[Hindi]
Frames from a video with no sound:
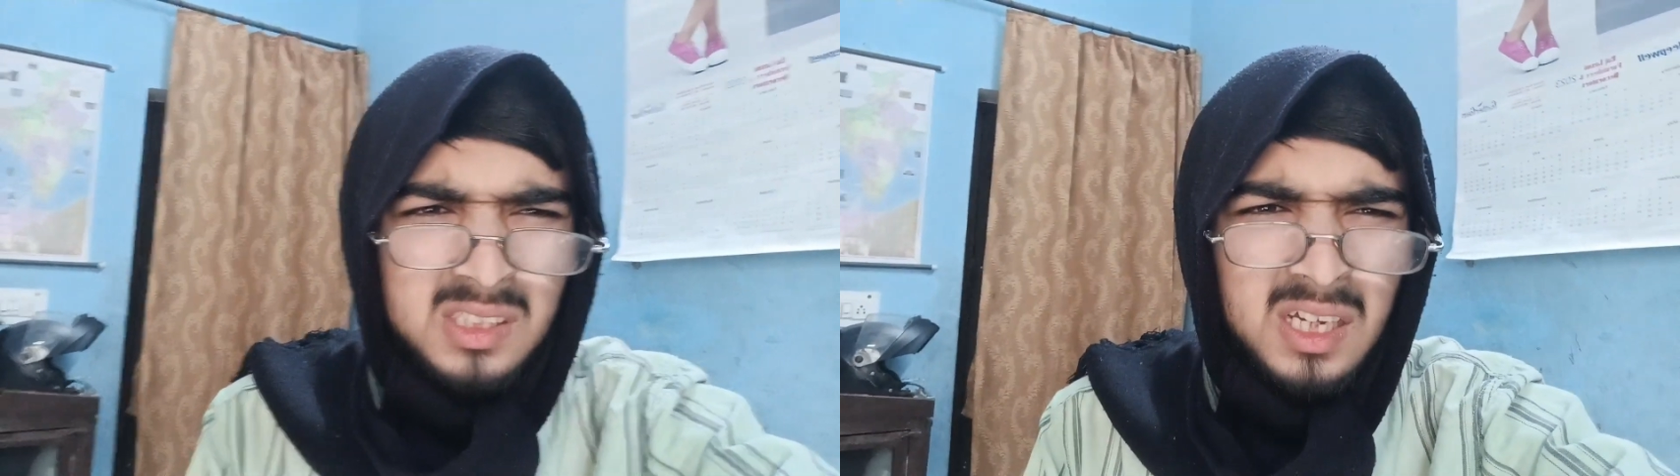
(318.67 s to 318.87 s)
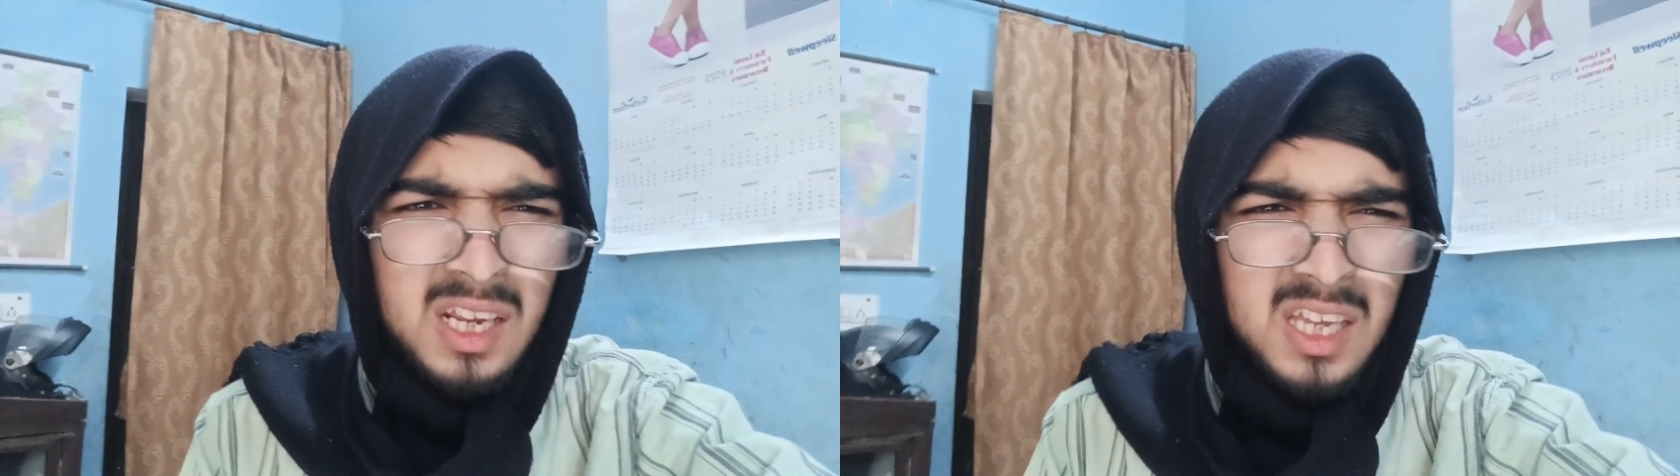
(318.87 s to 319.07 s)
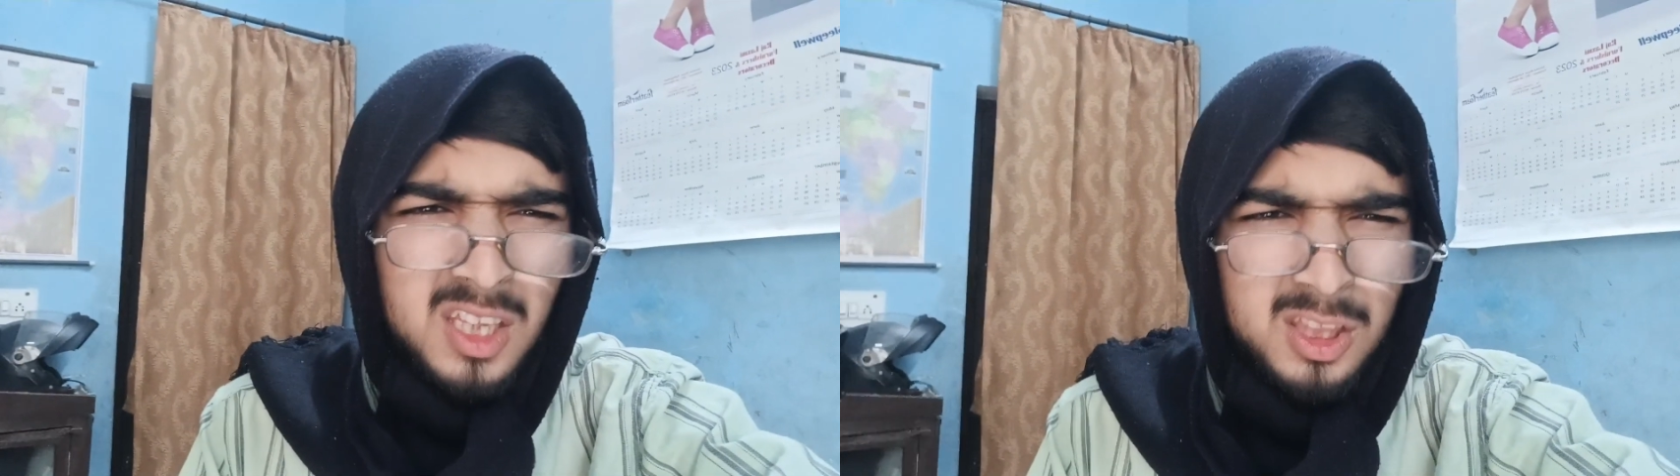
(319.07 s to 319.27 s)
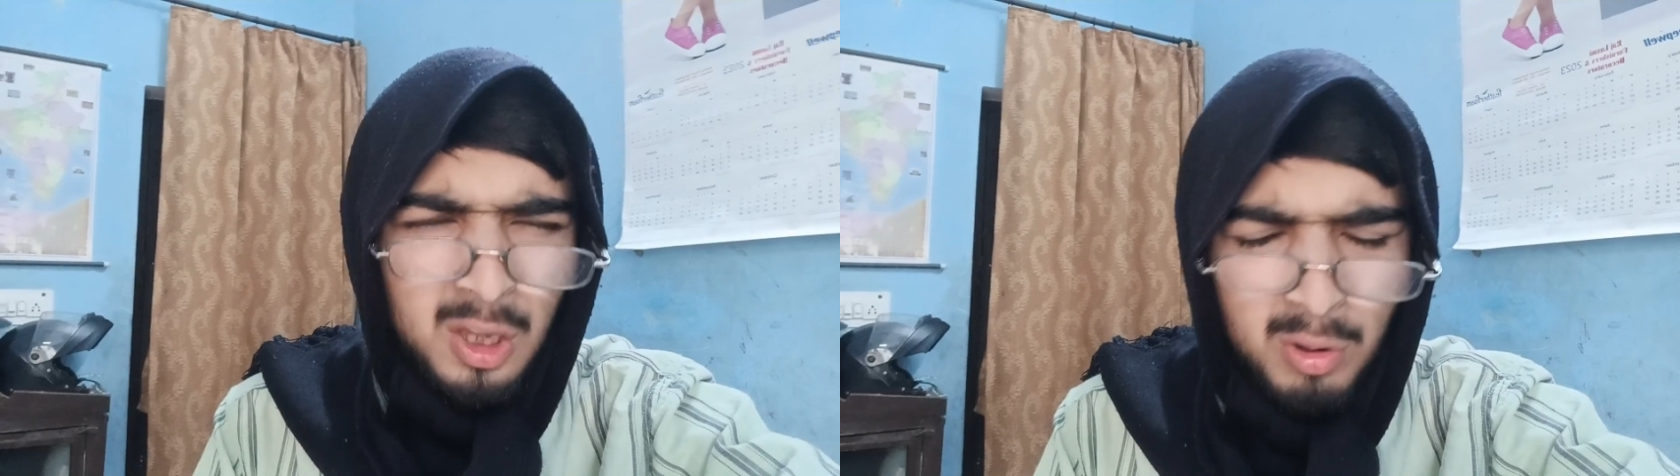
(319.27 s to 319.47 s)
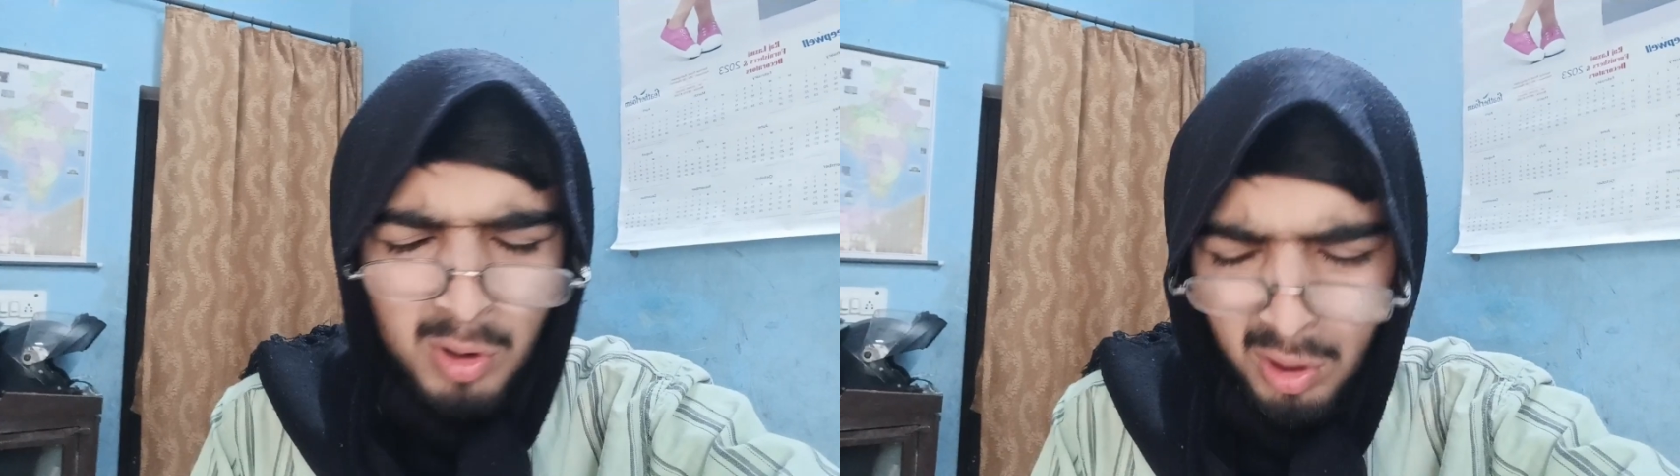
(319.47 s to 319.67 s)
करके
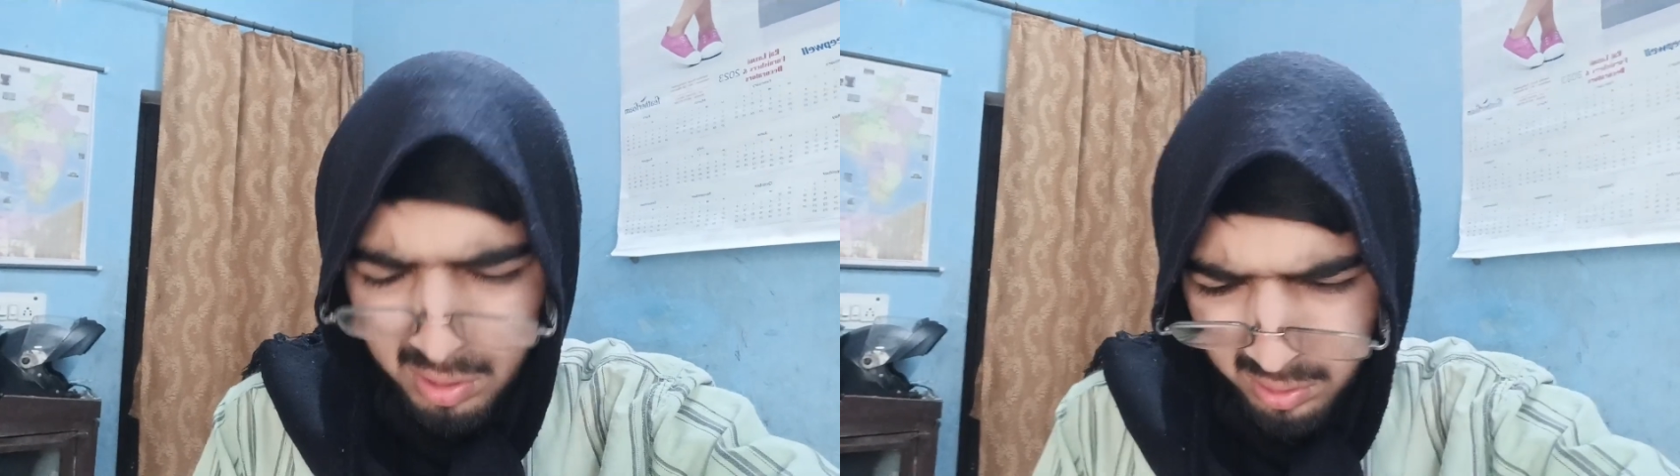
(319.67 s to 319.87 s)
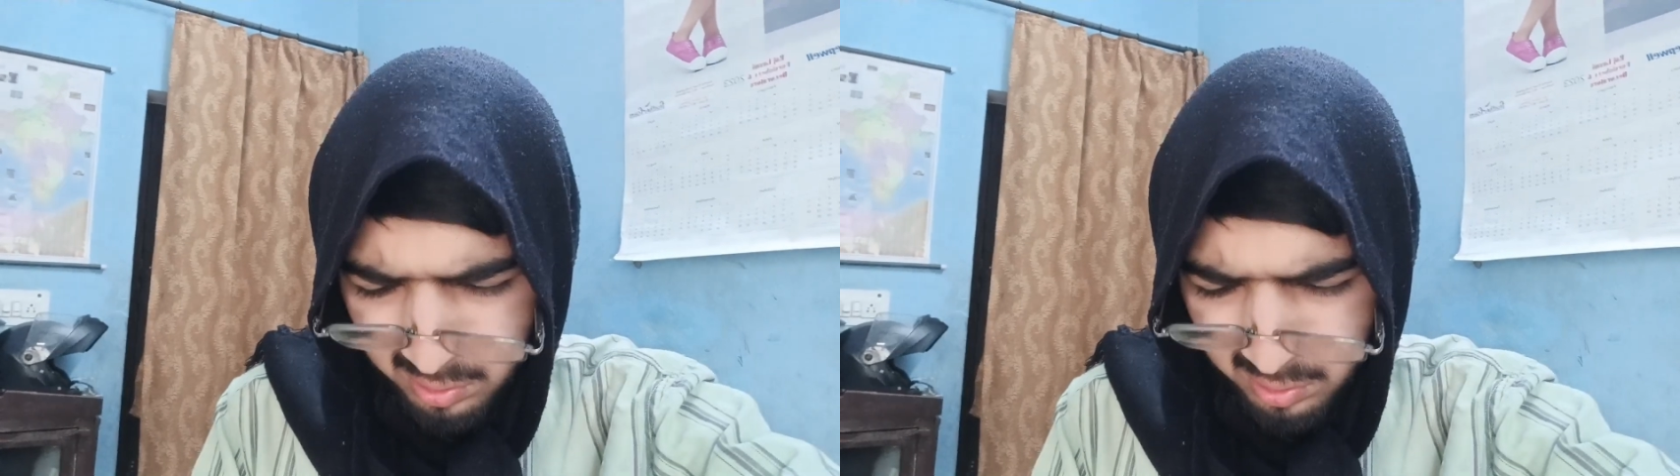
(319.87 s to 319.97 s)
देखता हूँ कॉल